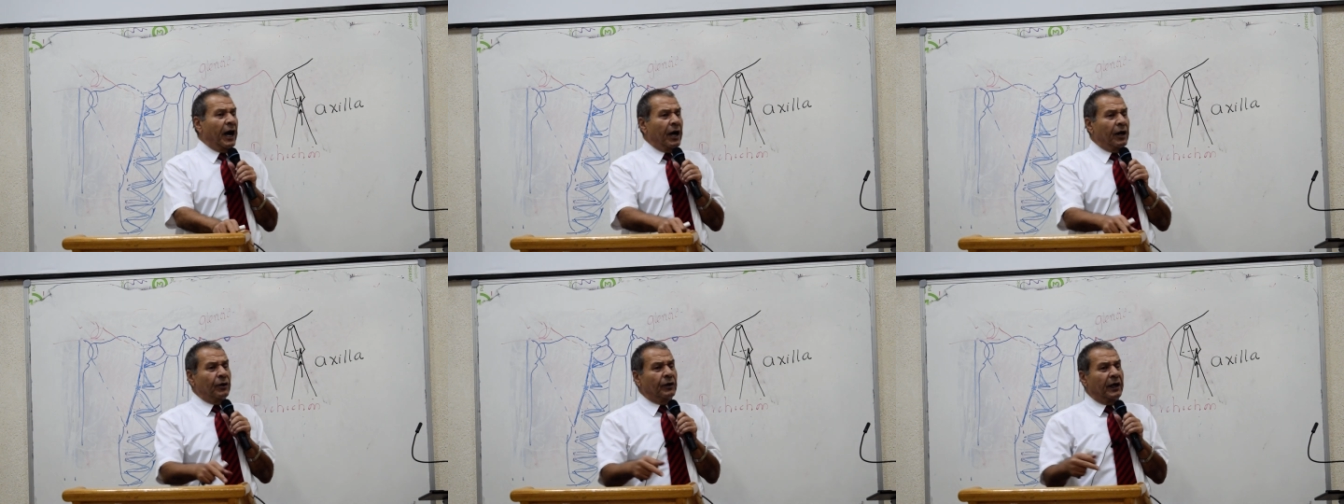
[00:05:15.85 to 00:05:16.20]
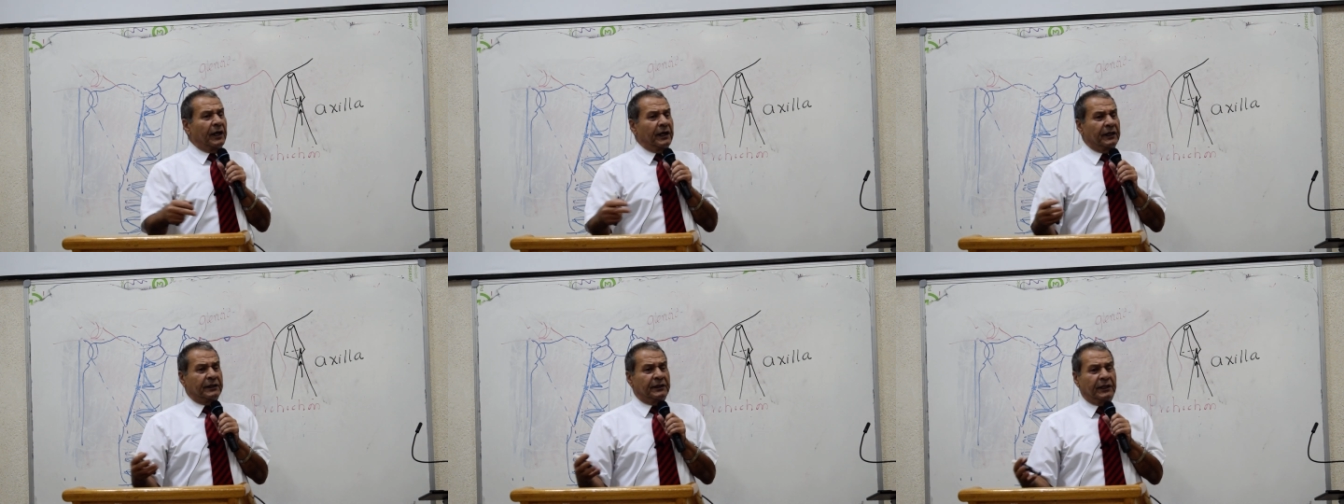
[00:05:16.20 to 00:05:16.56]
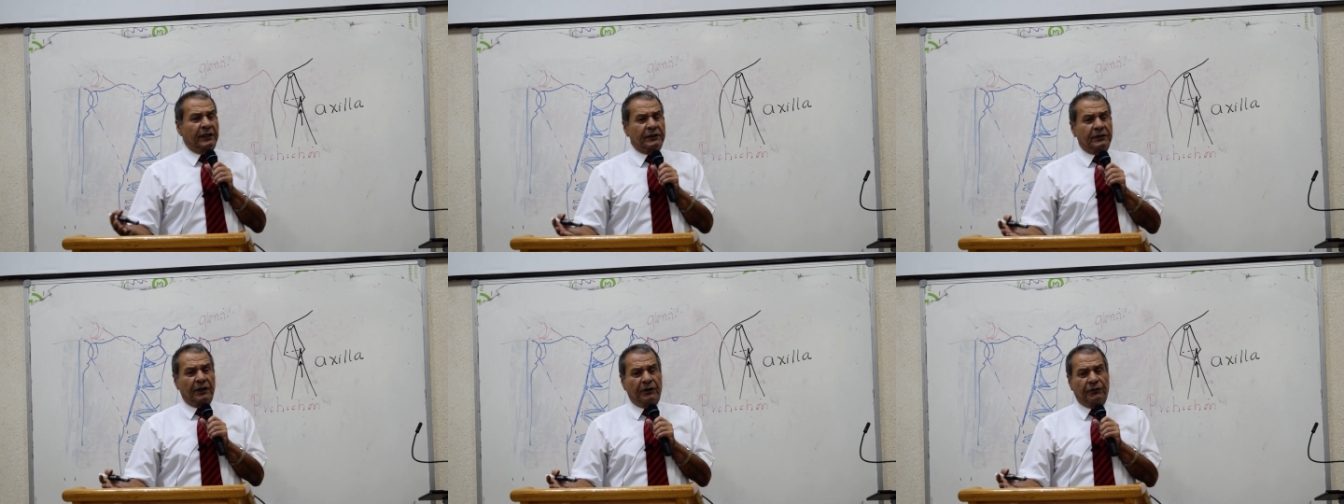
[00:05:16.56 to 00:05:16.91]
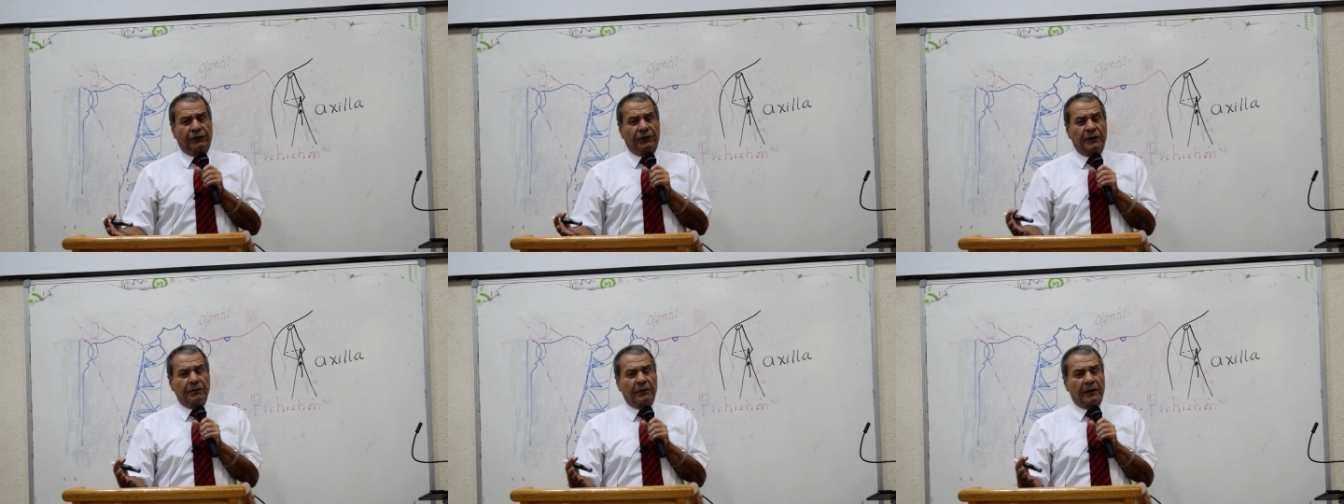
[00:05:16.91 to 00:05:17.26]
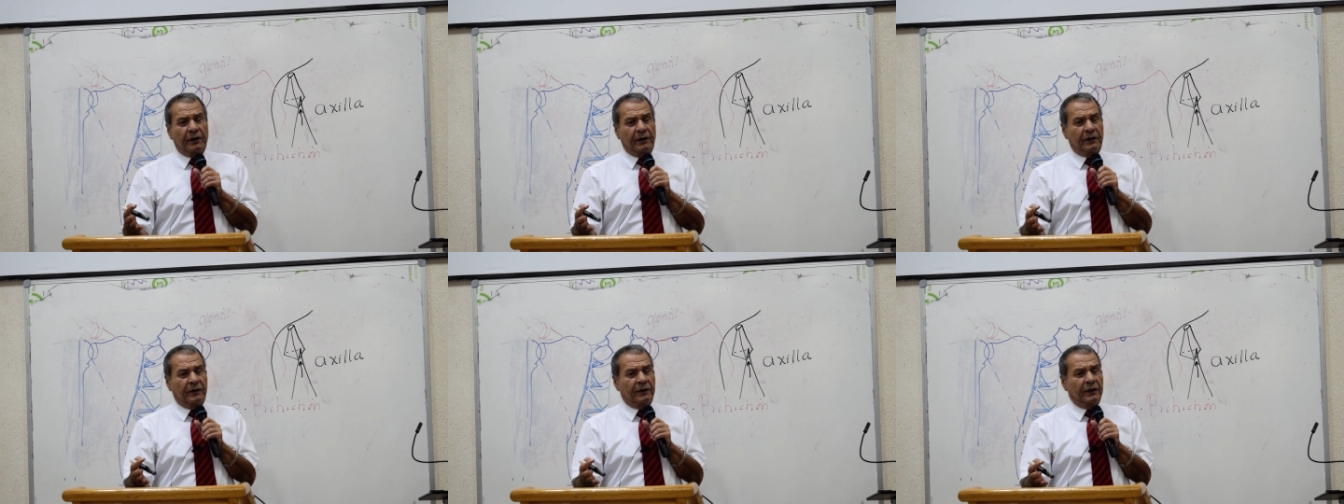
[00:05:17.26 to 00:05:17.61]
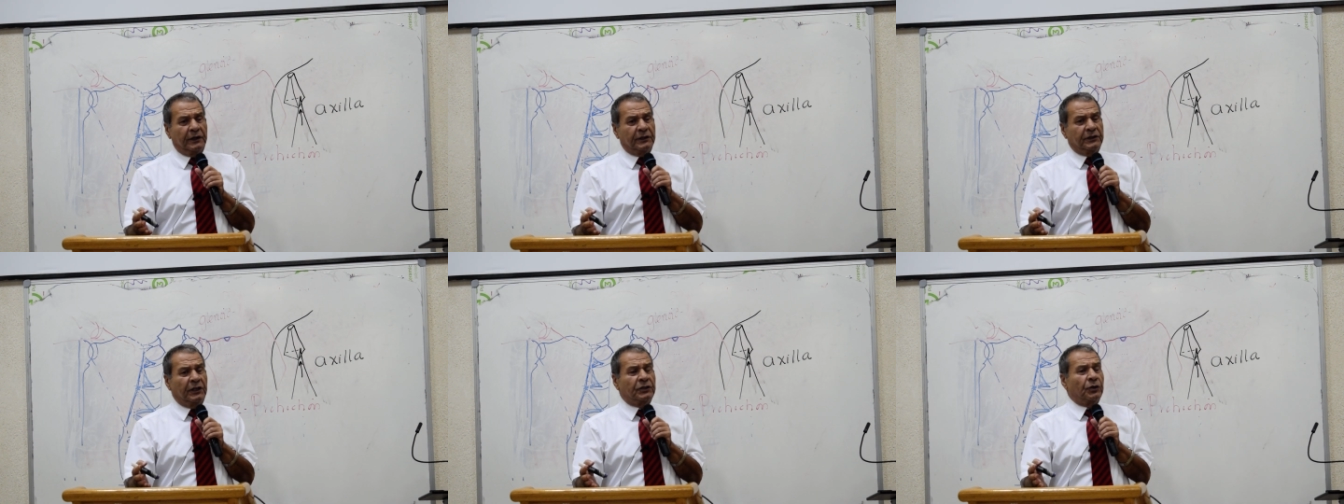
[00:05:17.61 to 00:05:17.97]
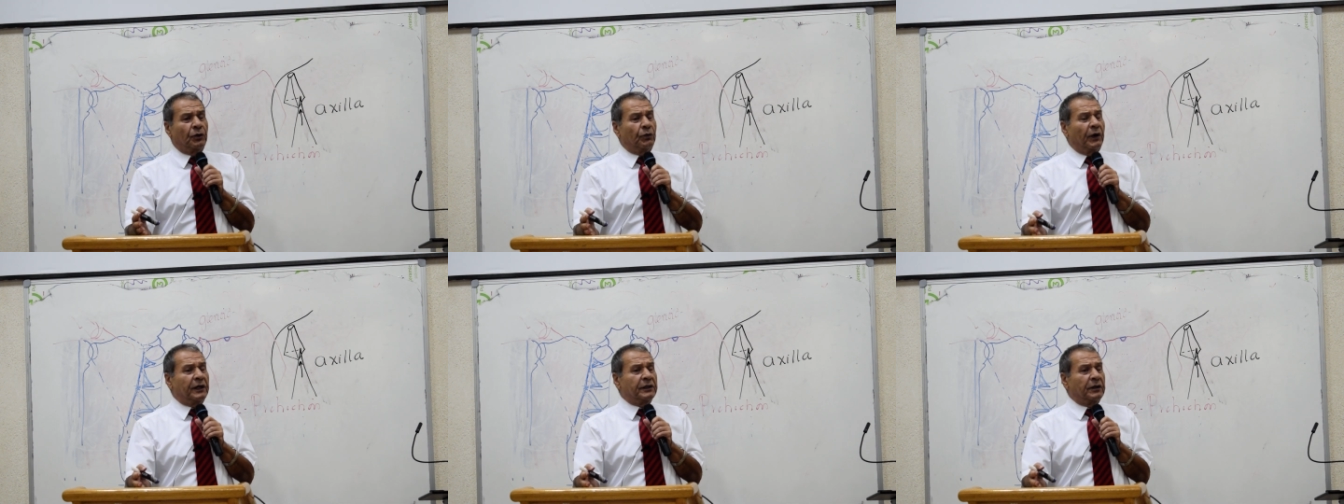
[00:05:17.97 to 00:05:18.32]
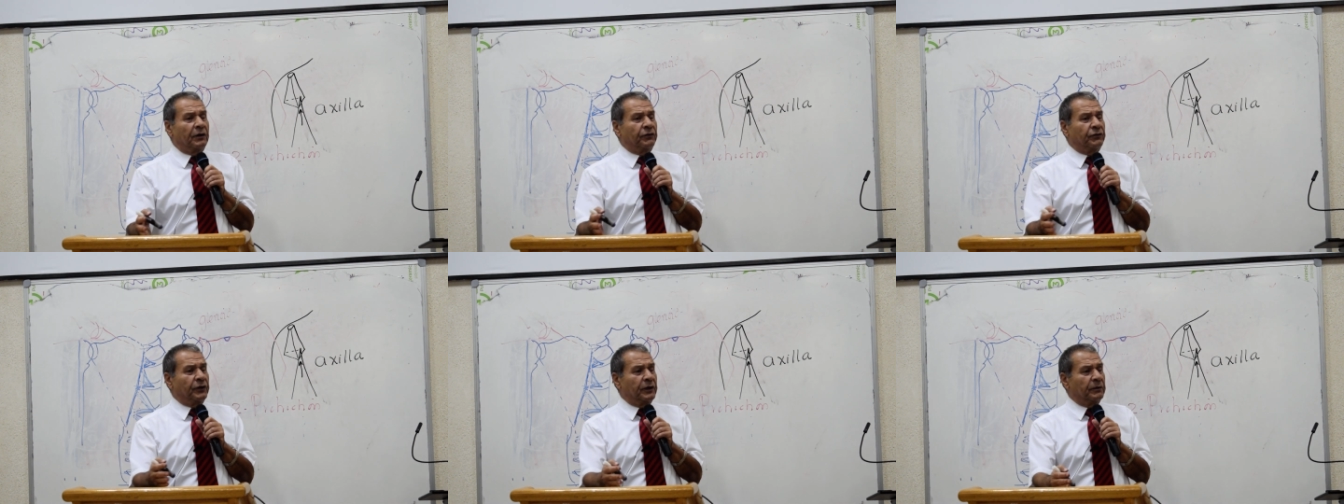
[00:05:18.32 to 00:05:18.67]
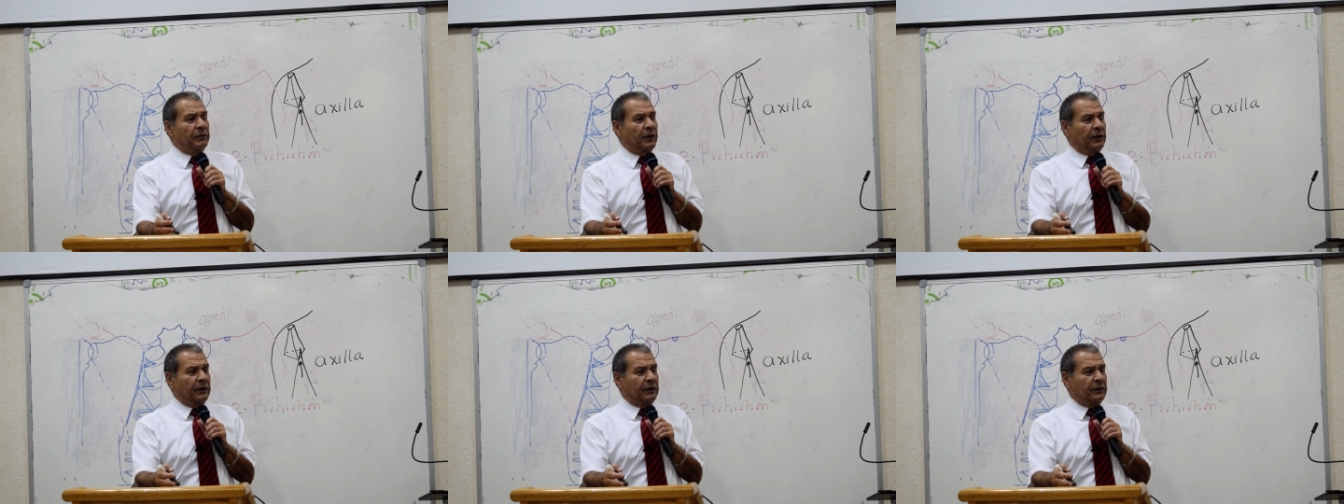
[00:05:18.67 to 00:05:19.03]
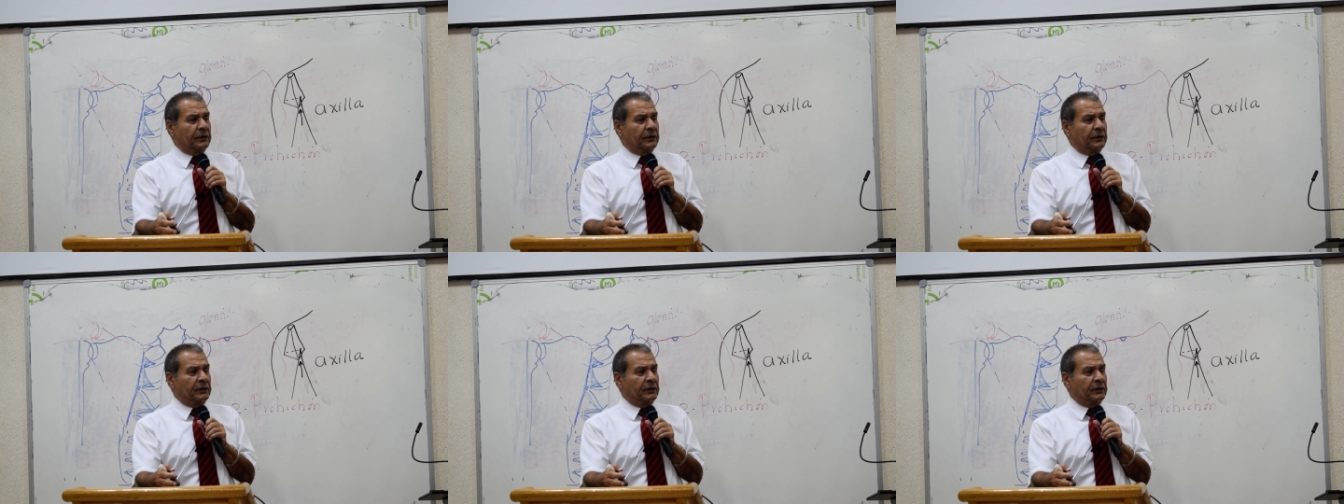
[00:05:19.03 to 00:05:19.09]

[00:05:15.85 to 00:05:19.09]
قال له انا اديت الفيمر اديت الواد الفيمر